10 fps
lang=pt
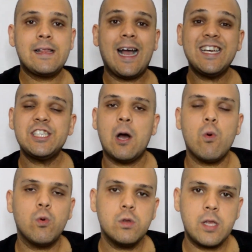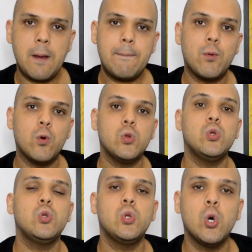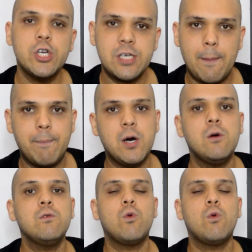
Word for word: está já há algum tempo no Japão,